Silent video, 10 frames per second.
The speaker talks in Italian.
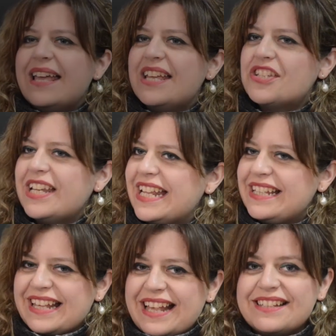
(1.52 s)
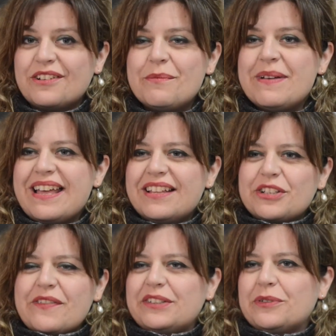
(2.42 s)
Eccellenza, come ha
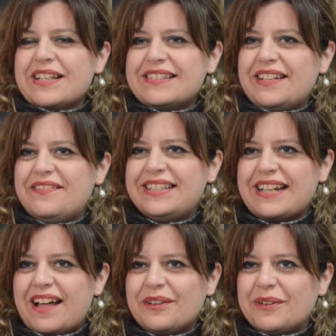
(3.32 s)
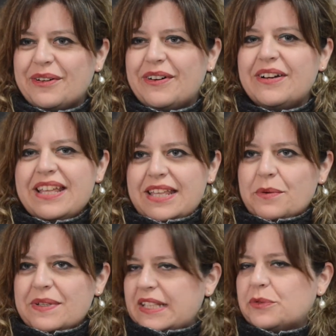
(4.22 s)
trovato Castelvetrano in
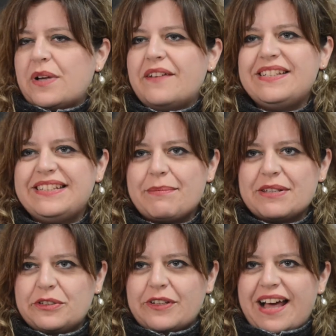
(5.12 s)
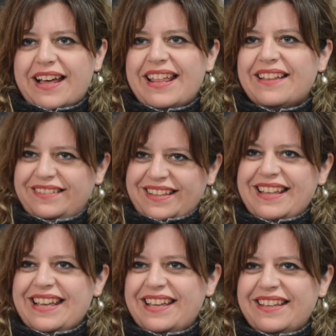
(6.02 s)
questa sua visita pastorale?
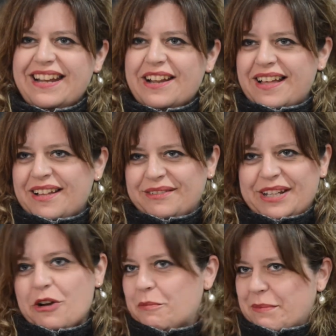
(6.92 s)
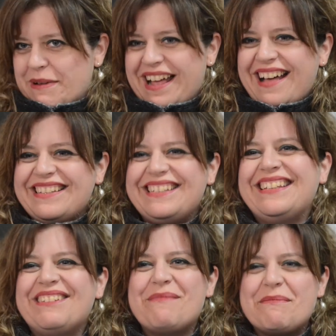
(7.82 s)
Era, erano preparati
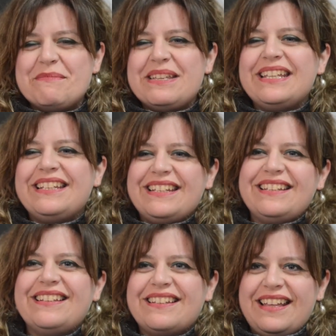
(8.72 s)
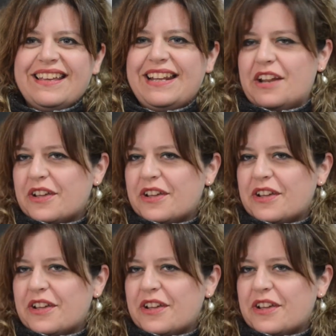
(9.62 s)
i bambini che l'hanno